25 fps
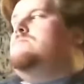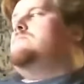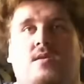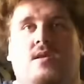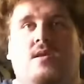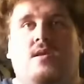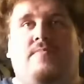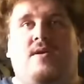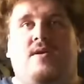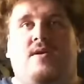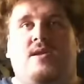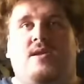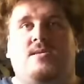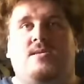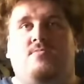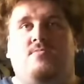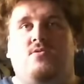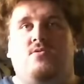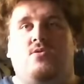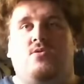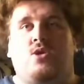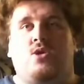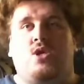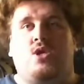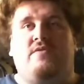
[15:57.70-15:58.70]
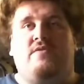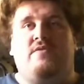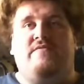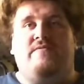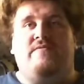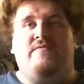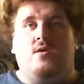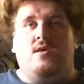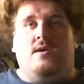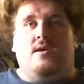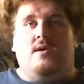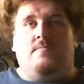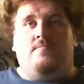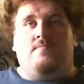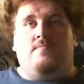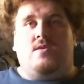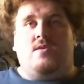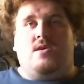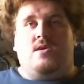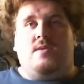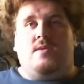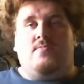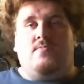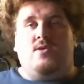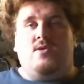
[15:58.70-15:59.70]
Dein Ball ist immer noch schief. Ja,
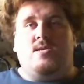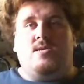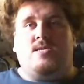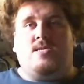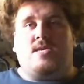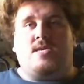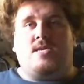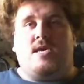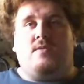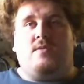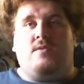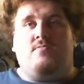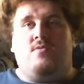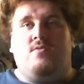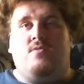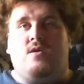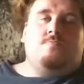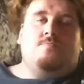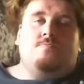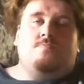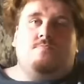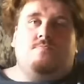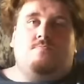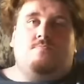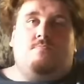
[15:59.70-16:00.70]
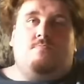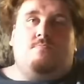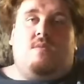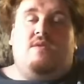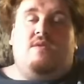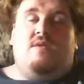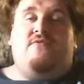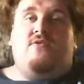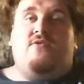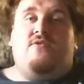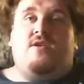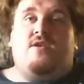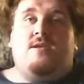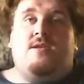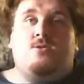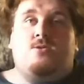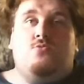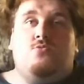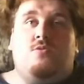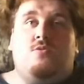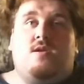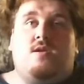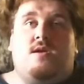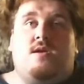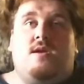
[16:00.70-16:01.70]
ich habe noch nichts dagegen gemacht. Na, Frank, geht's
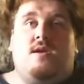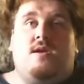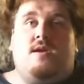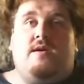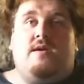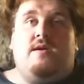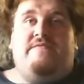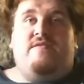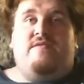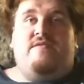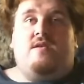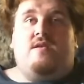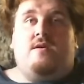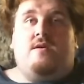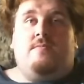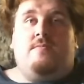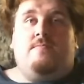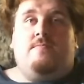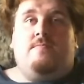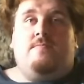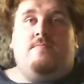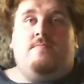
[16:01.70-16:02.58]
gut, danke der Nachfrage.